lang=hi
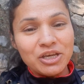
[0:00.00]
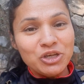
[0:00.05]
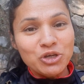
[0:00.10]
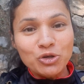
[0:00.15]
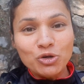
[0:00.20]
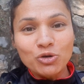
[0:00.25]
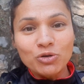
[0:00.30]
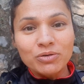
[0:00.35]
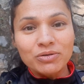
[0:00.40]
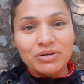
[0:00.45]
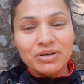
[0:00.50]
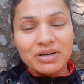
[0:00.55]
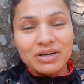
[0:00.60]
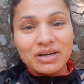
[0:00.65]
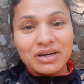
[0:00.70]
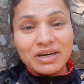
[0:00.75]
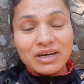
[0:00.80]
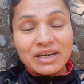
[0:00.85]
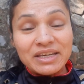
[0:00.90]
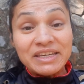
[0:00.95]
यू you नो know,
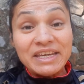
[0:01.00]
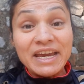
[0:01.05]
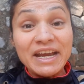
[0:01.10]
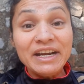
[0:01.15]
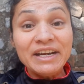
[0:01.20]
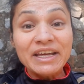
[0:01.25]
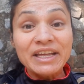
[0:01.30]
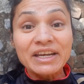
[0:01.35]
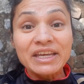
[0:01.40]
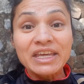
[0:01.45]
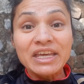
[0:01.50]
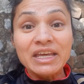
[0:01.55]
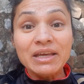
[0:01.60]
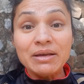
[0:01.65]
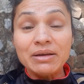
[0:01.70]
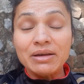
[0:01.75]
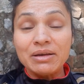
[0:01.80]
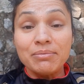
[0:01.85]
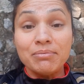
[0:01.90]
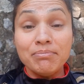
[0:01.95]
ये डर
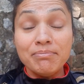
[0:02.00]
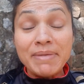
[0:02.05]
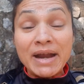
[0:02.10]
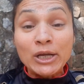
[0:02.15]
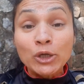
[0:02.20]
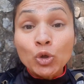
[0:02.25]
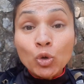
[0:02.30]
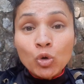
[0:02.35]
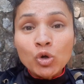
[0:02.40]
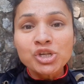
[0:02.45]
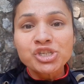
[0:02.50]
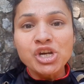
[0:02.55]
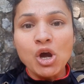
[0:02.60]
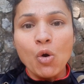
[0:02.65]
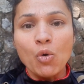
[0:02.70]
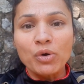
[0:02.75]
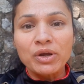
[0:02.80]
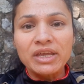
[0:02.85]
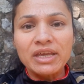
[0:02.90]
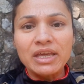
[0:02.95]
कि मैं टूट
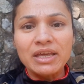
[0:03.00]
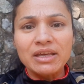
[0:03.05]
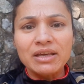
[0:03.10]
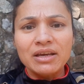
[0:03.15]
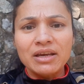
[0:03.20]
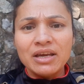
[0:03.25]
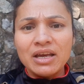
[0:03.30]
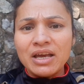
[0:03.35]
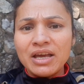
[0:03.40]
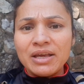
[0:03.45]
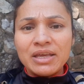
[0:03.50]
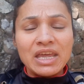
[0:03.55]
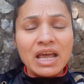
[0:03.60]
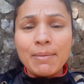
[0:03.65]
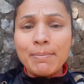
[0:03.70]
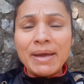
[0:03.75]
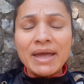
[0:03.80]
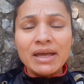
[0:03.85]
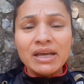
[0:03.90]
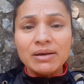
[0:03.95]
जाऊंगी
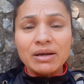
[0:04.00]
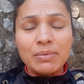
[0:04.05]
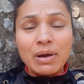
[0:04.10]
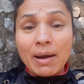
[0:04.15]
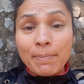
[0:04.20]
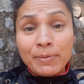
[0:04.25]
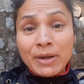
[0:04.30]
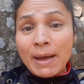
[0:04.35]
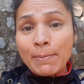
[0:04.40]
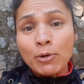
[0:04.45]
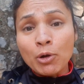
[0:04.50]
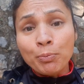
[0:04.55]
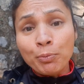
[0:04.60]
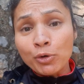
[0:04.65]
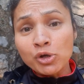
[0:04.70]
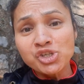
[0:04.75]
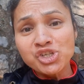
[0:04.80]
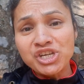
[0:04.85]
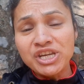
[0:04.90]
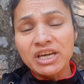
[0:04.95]
या मैं अपने आप को
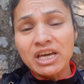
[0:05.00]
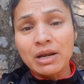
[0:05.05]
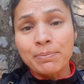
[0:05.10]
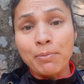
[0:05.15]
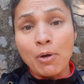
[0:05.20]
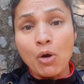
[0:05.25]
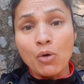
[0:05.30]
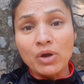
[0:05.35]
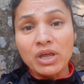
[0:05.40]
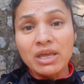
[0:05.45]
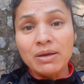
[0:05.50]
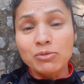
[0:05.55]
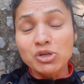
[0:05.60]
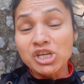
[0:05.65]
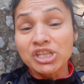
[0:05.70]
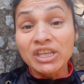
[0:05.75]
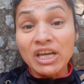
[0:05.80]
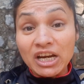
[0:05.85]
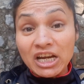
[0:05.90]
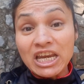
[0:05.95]
पुश नहीं कर पाऊंगी
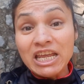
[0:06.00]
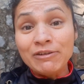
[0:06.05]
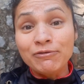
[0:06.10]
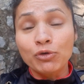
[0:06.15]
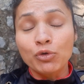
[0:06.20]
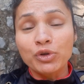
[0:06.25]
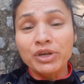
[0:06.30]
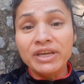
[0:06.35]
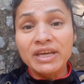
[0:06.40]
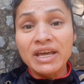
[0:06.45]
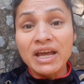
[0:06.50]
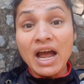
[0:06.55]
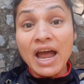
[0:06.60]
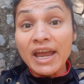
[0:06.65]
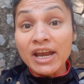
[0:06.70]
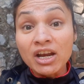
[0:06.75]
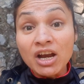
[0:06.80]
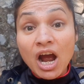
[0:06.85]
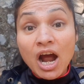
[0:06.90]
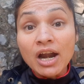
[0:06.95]
मुझे तकलीफ हो रही है
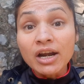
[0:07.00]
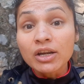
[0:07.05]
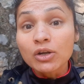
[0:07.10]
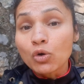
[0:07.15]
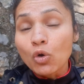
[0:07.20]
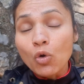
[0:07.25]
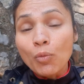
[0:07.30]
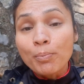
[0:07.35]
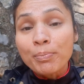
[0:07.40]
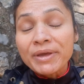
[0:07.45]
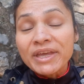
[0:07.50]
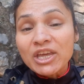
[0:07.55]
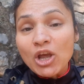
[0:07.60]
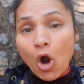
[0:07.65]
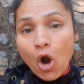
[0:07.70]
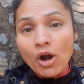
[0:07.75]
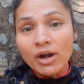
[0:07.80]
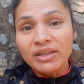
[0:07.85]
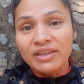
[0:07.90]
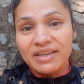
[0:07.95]
आई कांट गो
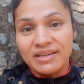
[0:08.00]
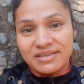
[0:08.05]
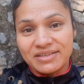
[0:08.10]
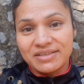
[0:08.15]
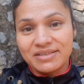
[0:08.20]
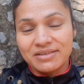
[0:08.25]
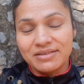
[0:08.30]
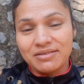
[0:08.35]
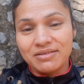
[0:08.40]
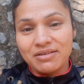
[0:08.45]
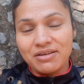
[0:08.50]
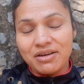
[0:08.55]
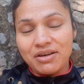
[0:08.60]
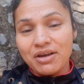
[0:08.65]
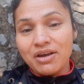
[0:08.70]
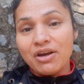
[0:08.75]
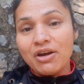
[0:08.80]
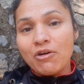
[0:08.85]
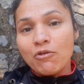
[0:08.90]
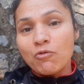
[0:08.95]
बियॉन्ड दिस
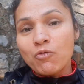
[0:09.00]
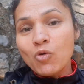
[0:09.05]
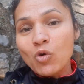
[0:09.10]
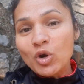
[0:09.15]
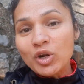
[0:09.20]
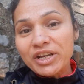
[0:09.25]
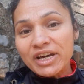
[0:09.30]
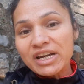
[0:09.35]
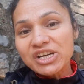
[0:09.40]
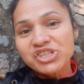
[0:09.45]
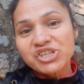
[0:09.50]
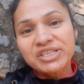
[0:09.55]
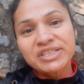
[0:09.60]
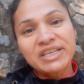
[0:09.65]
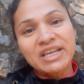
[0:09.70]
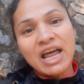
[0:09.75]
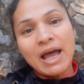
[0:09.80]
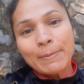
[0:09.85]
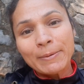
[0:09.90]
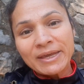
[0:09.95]
वो डर जिस
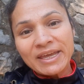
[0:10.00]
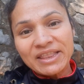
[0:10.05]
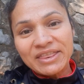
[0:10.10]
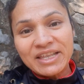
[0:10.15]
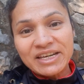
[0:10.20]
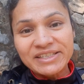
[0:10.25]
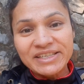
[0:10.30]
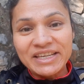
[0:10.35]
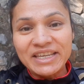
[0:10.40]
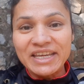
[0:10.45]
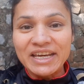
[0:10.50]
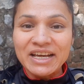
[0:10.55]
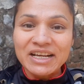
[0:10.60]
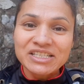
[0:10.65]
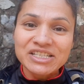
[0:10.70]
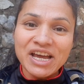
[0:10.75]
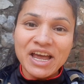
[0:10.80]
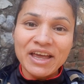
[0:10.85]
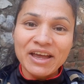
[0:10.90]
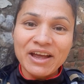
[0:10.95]
दिन आपके अंदर से
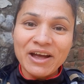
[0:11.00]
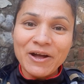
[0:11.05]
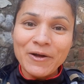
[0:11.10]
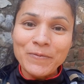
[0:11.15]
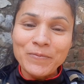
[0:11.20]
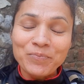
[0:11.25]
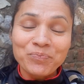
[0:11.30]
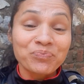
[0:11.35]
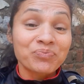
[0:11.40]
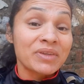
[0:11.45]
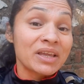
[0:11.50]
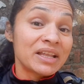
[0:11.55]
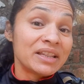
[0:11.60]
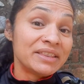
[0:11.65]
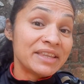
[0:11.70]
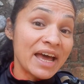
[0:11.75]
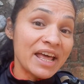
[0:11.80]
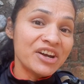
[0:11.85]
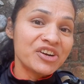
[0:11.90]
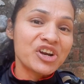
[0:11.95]
निकल जाएगा
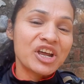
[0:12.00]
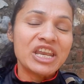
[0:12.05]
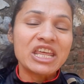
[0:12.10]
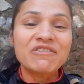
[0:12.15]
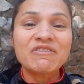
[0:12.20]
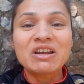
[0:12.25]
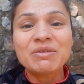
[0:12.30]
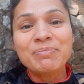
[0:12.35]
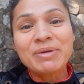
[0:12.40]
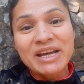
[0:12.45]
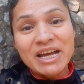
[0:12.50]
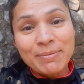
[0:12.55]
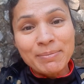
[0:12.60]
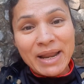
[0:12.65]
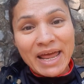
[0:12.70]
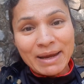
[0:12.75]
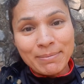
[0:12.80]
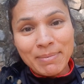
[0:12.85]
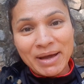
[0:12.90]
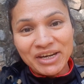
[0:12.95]
देन रनिंग विल बिकम
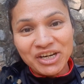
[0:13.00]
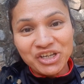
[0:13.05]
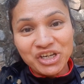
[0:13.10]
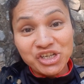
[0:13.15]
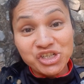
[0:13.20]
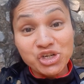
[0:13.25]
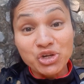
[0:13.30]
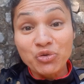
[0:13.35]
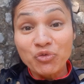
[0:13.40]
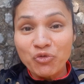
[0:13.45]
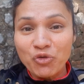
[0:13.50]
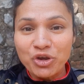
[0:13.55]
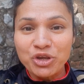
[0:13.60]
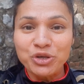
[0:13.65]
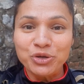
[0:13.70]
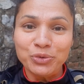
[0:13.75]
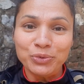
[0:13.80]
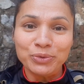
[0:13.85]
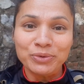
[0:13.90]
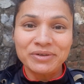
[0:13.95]
लाइक मेडिटेशन फॉर
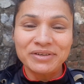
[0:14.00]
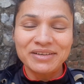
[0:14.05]
यू